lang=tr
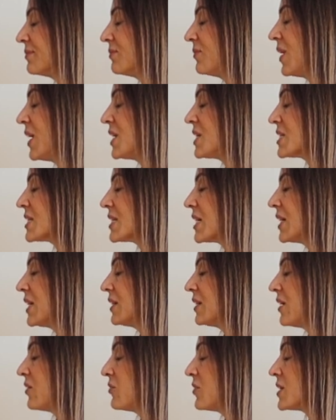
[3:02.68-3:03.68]
Beş
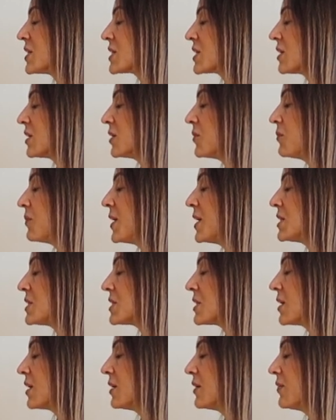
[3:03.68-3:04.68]
sayı nefes alıp beş
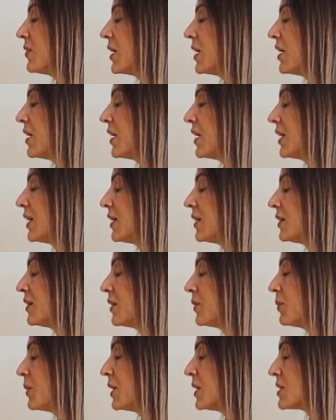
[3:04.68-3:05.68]
sayı vererek
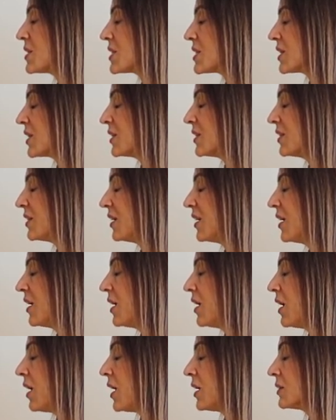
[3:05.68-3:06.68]
kalabilirsin.
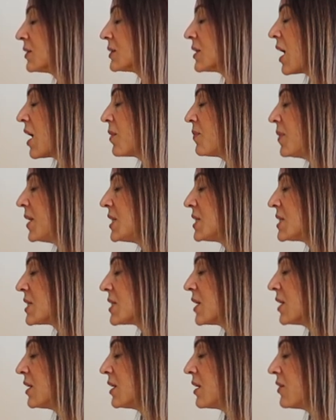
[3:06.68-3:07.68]
Hatta beş
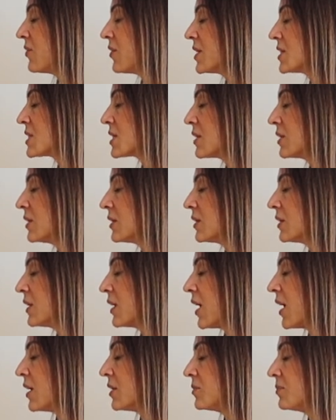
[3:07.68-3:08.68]
sayı nefes
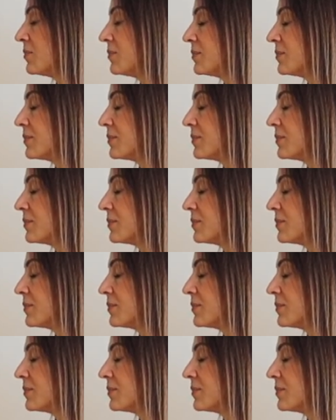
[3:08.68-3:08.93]
alırken